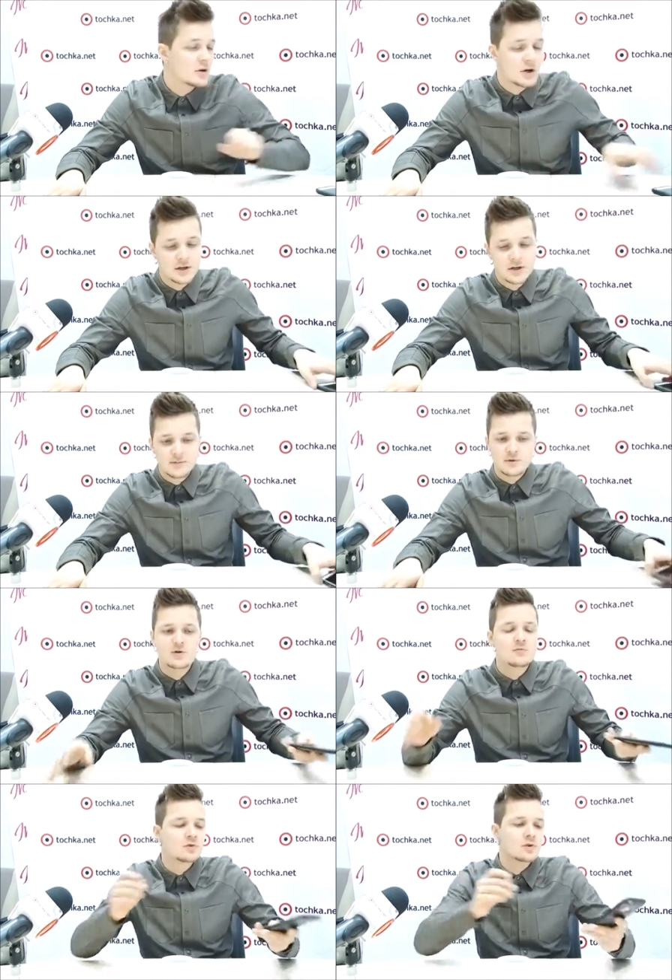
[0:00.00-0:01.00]
Хотя
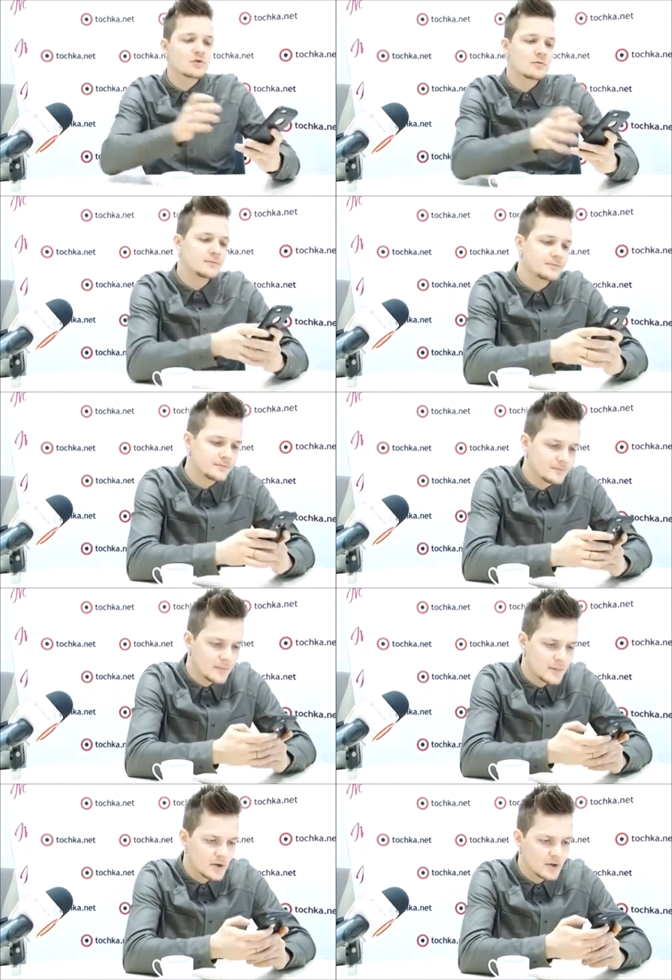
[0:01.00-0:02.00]
почему, скажу.
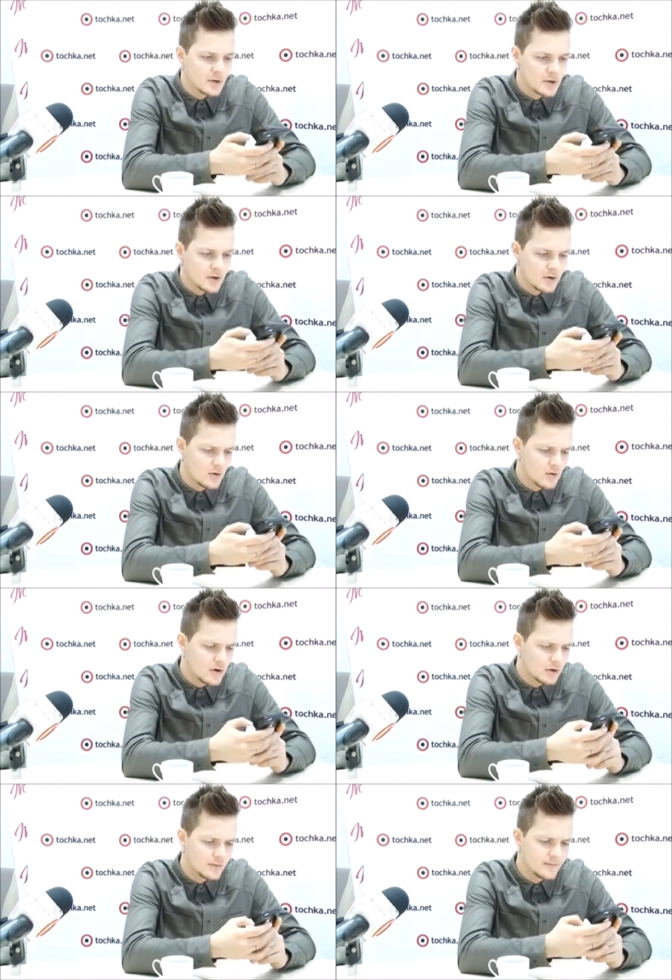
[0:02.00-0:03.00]

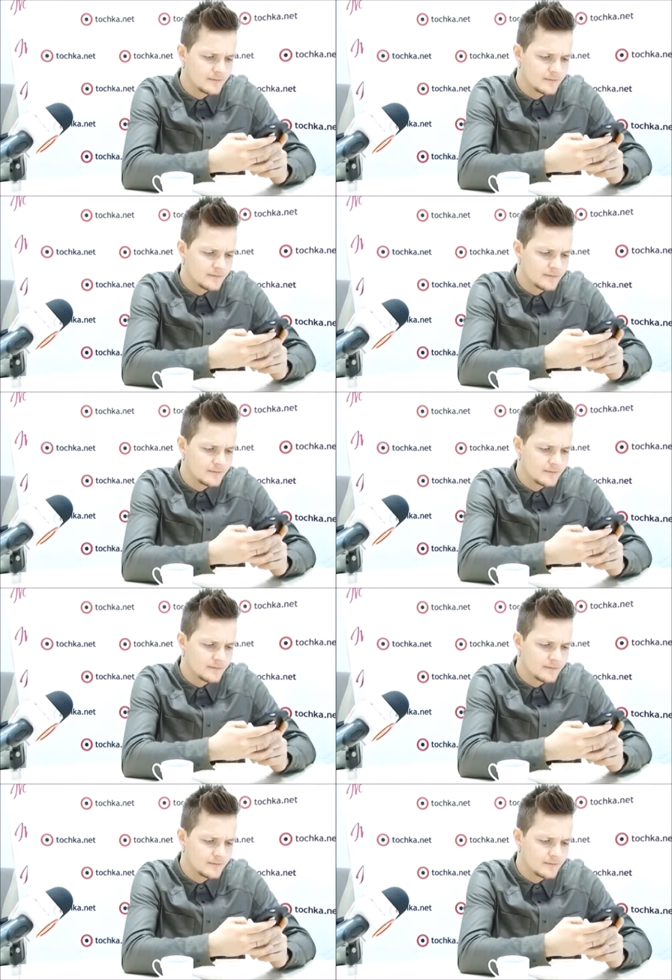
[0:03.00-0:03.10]
Google.